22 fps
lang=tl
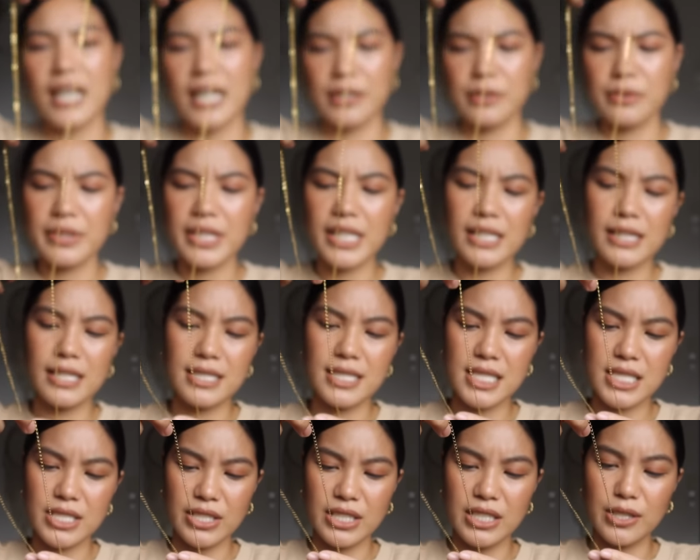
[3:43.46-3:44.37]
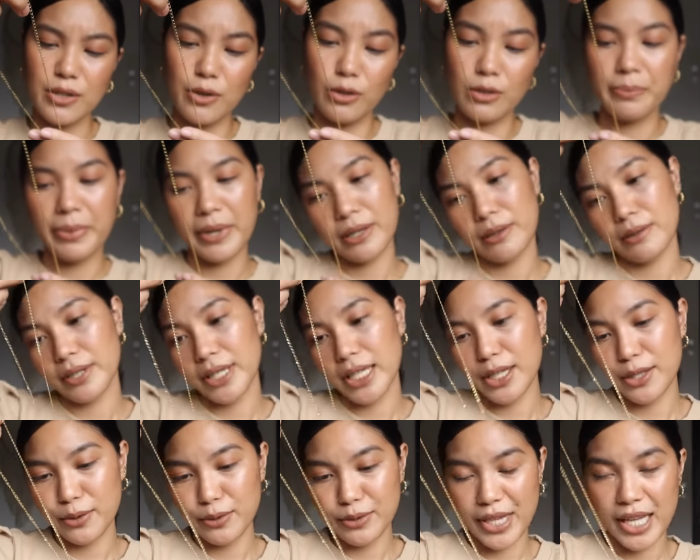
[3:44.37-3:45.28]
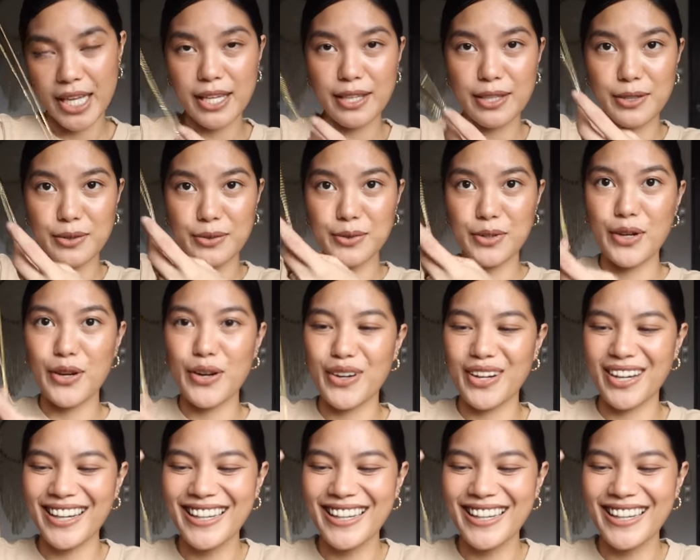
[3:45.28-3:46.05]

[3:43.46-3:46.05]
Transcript: I don't think this is real gold, pero kung real gold, thank you, Doc.